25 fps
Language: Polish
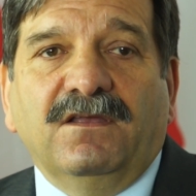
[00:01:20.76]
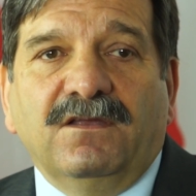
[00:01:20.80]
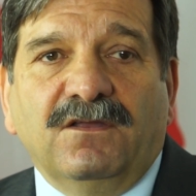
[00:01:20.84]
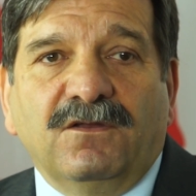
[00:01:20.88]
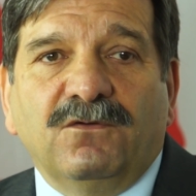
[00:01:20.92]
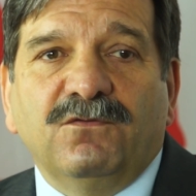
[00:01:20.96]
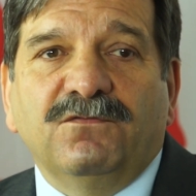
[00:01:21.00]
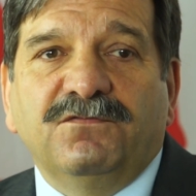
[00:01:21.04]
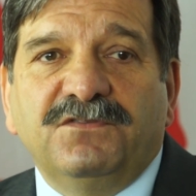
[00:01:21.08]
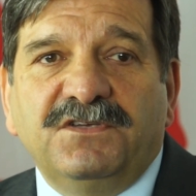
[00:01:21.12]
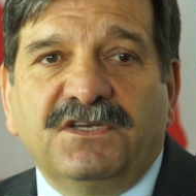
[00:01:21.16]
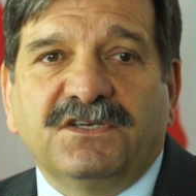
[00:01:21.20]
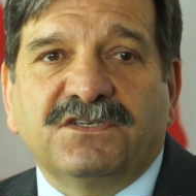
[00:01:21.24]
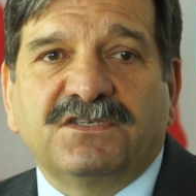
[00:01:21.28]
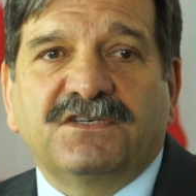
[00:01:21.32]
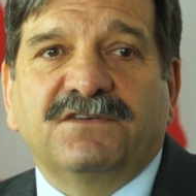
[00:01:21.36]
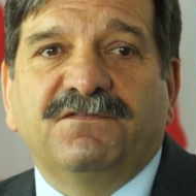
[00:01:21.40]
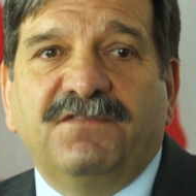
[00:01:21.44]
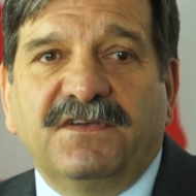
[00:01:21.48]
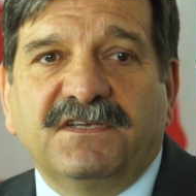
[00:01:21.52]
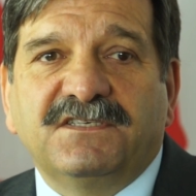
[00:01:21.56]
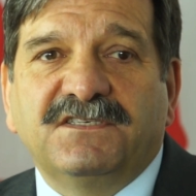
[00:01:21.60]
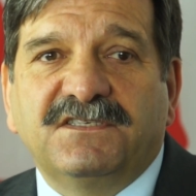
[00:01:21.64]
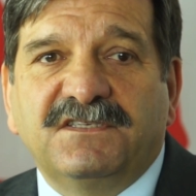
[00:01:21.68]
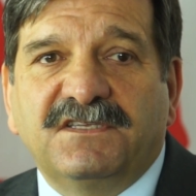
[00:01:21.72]
Również
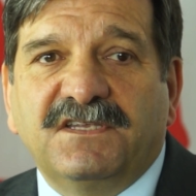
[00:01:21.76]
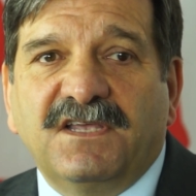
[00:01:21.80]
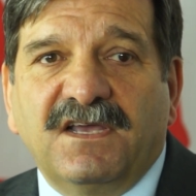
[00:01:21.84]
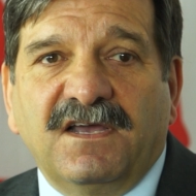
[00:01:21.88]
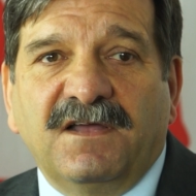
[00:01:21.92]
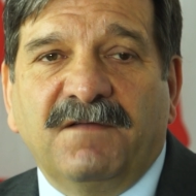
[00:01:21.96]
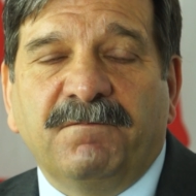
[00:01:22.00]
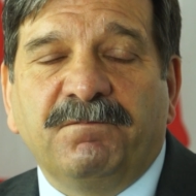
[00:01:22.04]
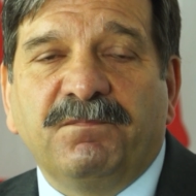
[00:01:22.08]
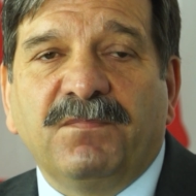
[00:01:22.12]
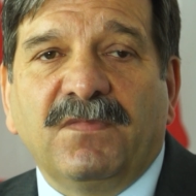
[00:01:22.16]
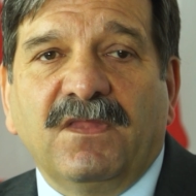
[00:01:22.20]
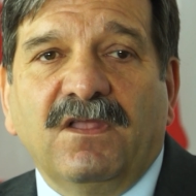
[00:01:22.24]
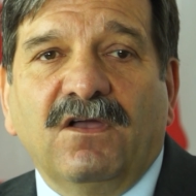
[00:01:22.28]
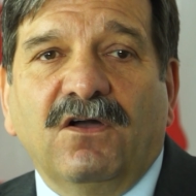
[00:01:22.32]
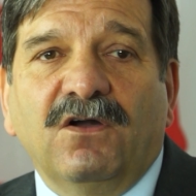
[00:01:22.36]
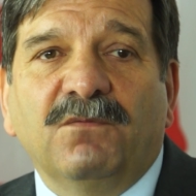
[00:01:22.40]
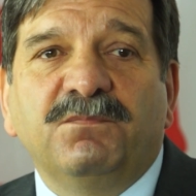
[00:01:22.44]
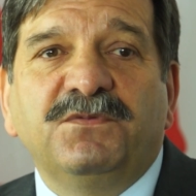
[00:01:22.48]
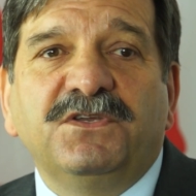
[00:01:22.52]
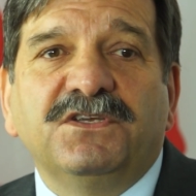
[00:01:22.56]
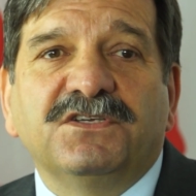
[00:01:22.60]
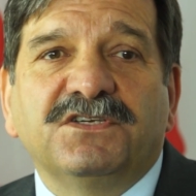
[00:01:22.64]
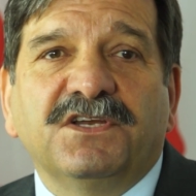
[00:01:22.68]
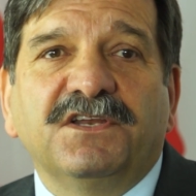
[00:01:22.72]
kwestia
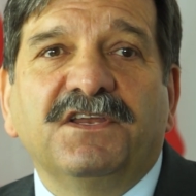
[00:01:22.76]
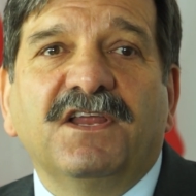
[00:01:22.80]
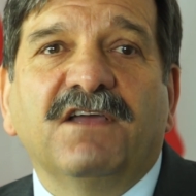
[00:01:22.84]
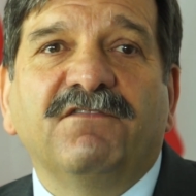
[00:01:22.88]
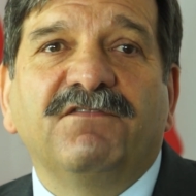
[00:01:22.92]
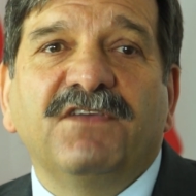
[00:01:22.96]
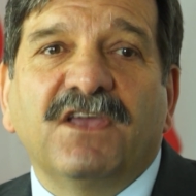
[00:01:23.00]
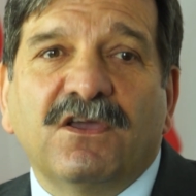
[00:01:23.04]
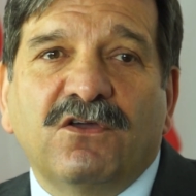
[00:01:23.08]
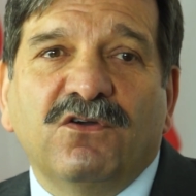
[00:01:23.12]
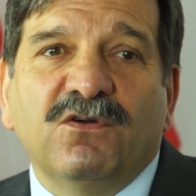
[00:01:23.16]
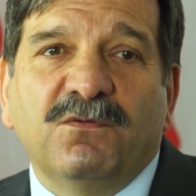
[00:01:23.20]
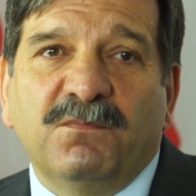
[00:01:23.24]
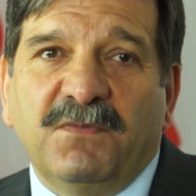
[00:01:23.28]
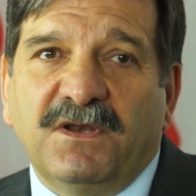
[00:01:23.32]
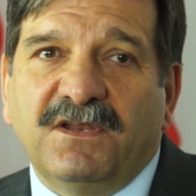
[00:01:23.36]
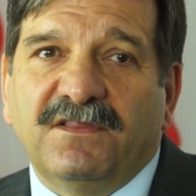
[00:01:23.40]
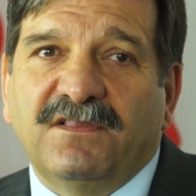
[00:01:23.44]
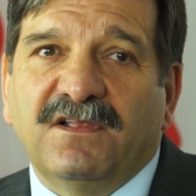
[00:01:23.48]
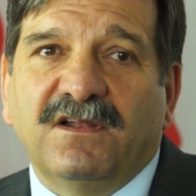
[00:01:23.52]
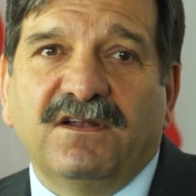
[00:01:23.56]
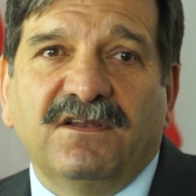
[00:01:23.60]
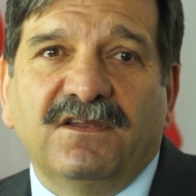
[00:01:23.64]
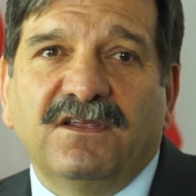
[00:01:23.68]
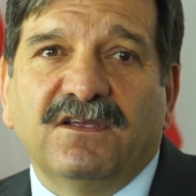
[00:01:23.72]
obniżenia wieku
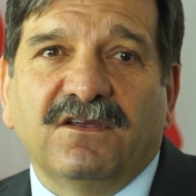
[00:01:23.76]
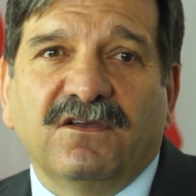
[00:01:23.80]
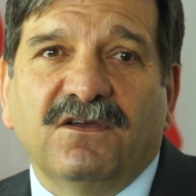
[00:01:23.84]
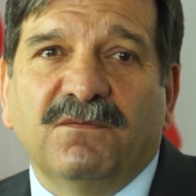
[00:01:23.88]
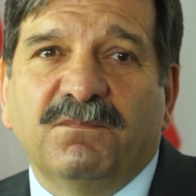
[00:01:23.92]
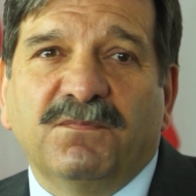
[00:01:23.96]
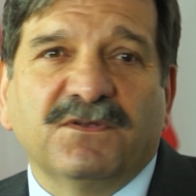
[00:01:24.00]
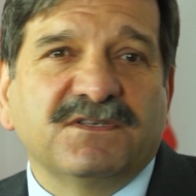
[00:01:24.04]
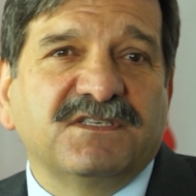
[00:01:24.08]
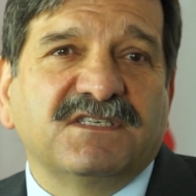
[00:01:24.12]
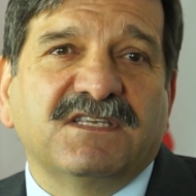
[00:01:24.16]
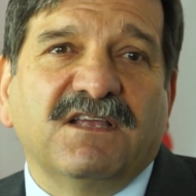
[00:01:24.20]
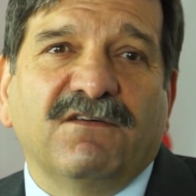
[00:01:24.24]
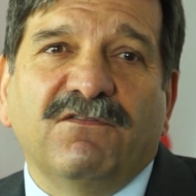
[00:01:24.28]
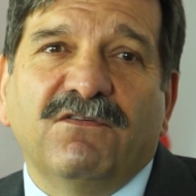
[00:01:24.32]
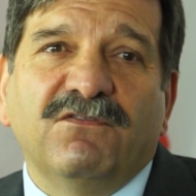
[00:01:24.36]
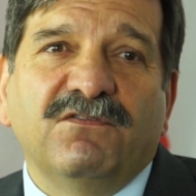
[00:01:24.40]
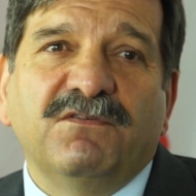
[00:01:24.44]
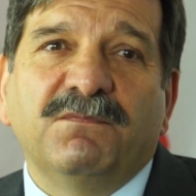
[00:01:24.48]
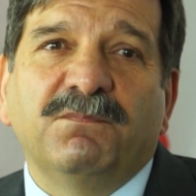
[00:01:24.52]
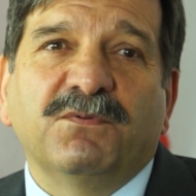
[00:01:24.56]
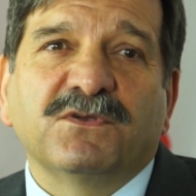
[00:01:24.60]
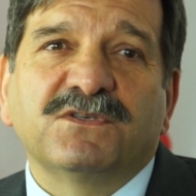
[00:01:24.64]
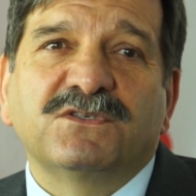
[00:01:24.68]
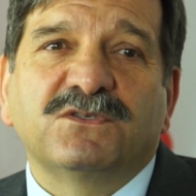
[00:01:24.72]
emerytalnego.
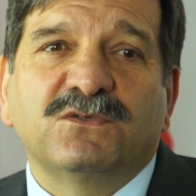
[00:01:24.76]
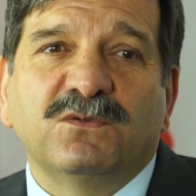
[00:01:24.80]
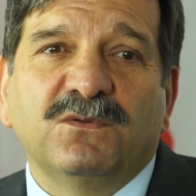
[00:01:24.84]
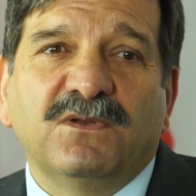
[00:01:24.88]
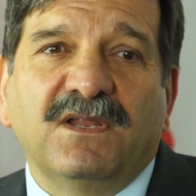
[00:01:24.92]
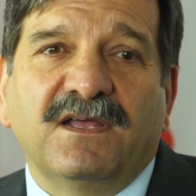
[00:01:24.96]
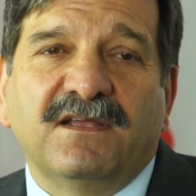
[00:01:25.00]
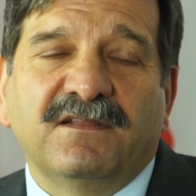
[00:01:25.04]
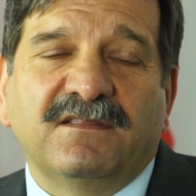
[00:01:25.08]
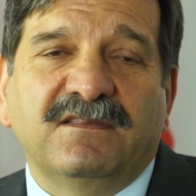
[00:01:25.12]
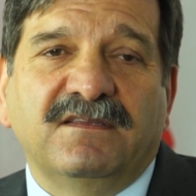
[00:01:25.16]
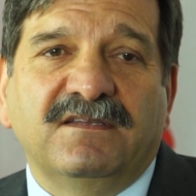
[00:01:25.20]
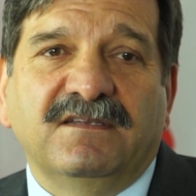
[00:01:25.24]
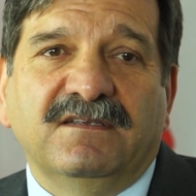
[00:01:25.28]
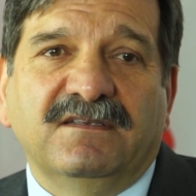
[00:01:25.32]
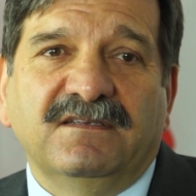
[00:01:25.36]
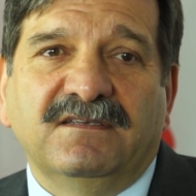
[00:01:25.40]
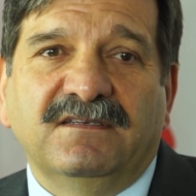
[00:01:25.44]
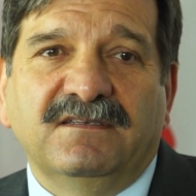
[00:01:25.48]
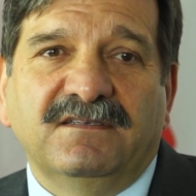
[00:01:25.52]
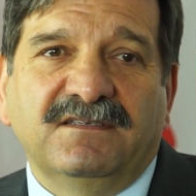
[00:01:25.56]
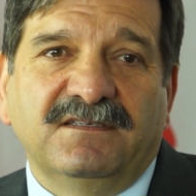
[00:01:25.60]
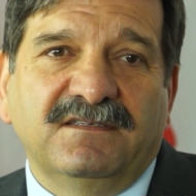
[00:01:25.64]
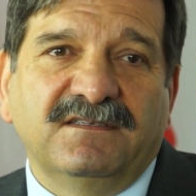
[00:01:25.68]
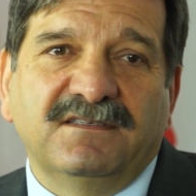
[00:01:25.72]
Podstawowy postulat postulat
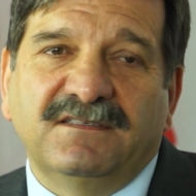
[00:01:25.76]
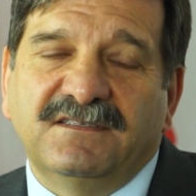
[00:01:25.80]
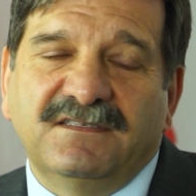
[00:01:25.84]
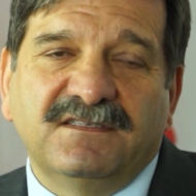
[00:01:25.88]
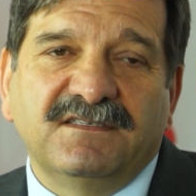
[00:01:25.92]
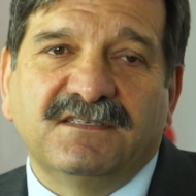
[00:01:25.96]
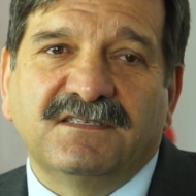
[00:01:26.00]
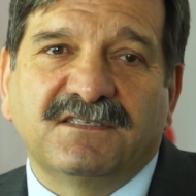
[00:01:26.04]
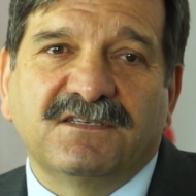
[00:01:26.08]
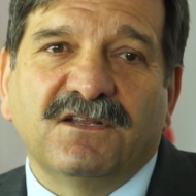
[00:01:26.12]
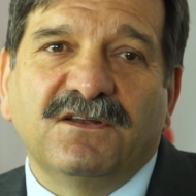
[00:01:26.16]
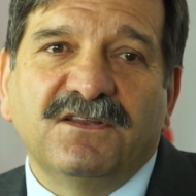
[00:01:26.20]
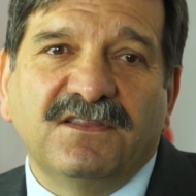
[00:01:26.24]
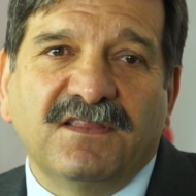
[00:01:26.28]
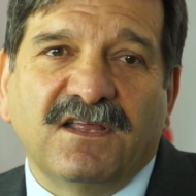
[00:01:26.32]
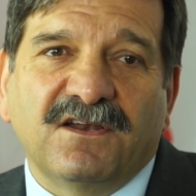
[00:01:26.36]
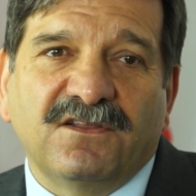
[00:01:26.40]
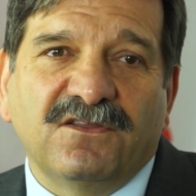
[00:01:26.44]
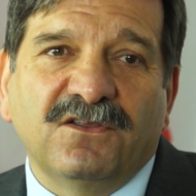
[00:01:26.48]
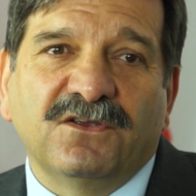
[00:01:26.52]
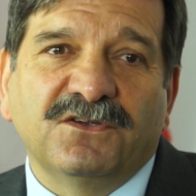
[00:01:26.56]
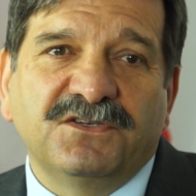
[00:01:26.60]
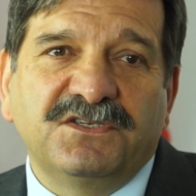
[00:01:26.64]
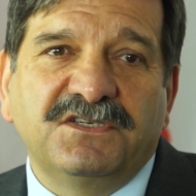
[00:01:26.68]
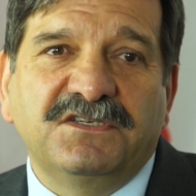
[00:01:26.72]
e,
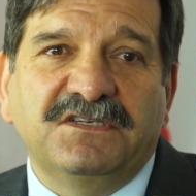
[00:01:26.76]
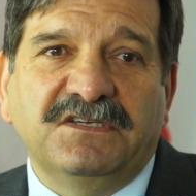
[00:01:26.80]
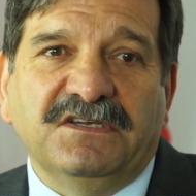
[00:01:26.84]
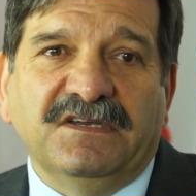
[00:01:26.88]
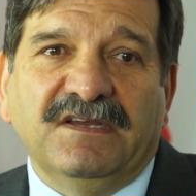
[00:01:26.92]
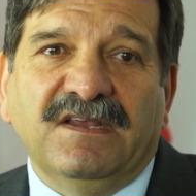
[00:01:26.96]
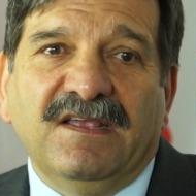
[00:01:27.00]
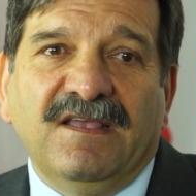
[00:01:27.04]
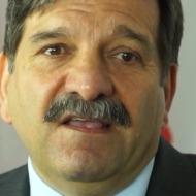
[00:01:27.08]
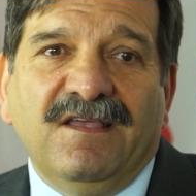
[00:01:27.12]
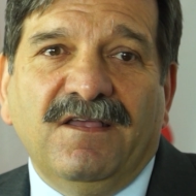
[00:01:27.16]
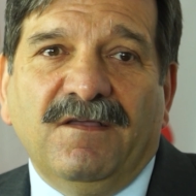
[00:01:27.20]
Solidarności.